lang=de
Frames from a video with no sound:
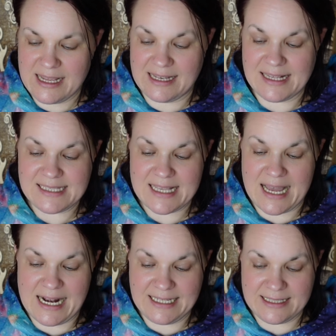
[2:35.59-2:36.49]
Lass
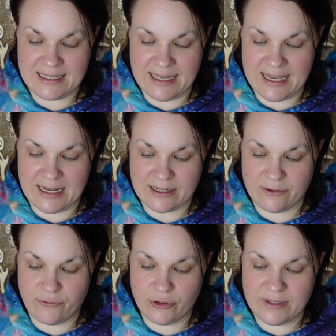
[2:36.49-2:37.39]
alten
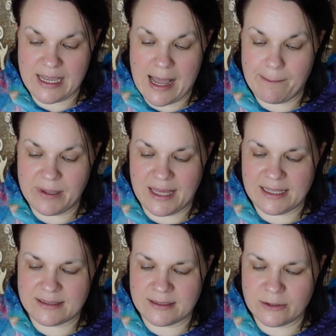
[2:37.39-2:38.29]
Ärger von dir
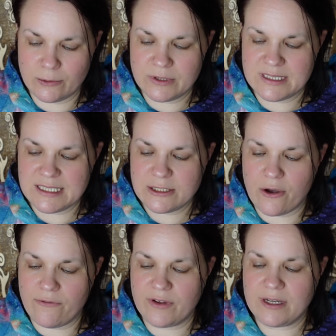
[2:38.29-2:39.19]
ableiten und dich
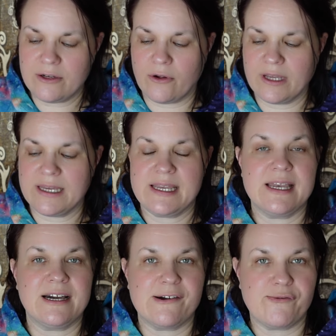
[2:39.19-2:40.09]
auf eine neue
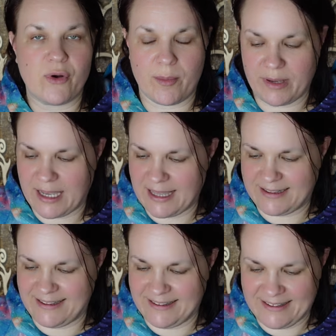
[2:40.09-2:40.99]
Ära
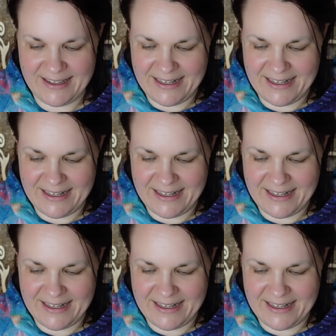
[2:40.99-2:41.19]
vorbereiten.